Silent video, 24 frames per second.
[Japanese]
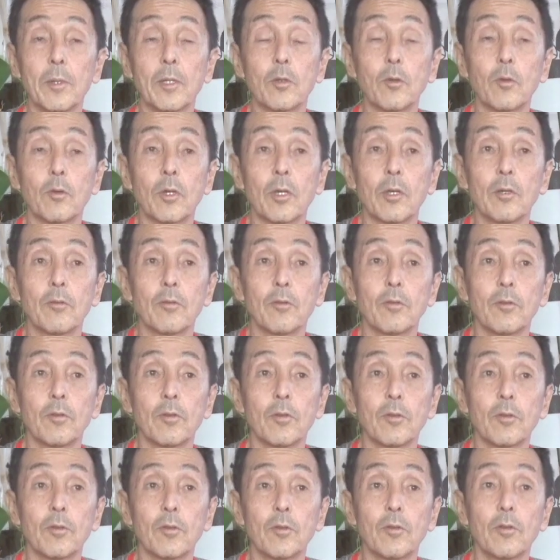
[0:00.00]
めとける
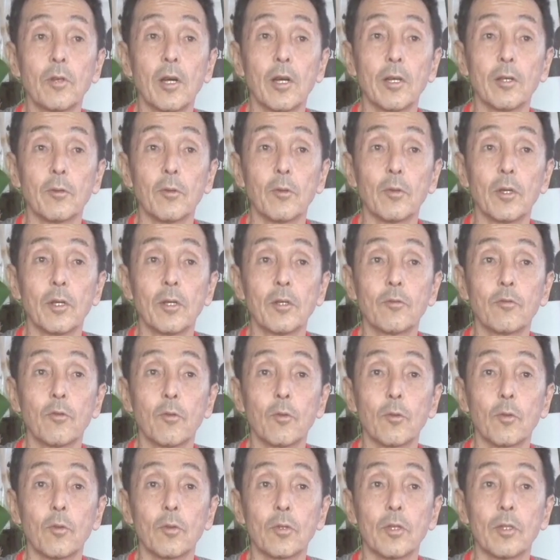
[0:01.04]
ぐらいの冷
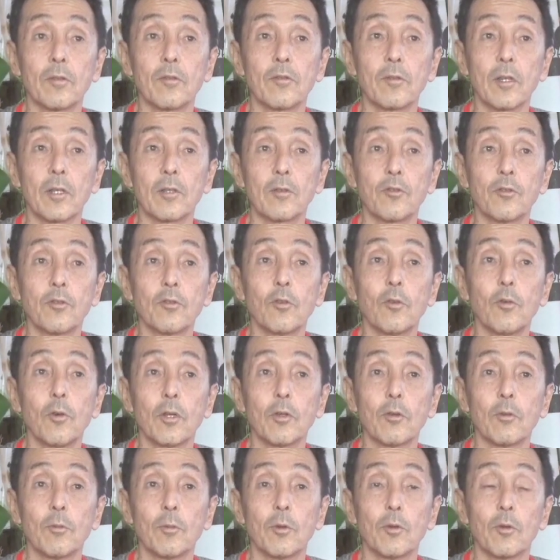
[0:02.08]
蔵庫ですが、2
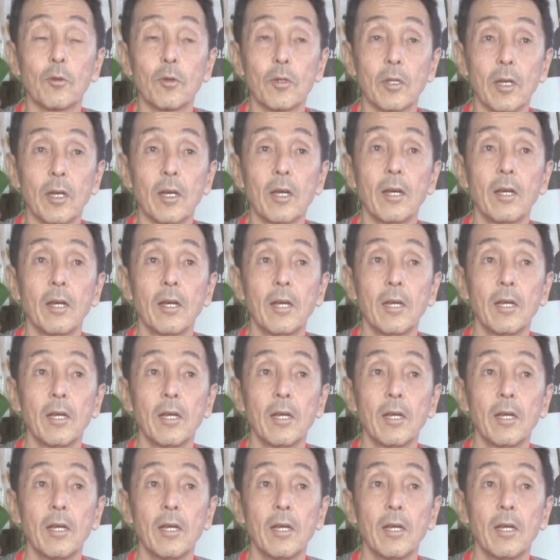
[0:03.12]
ドアのもので、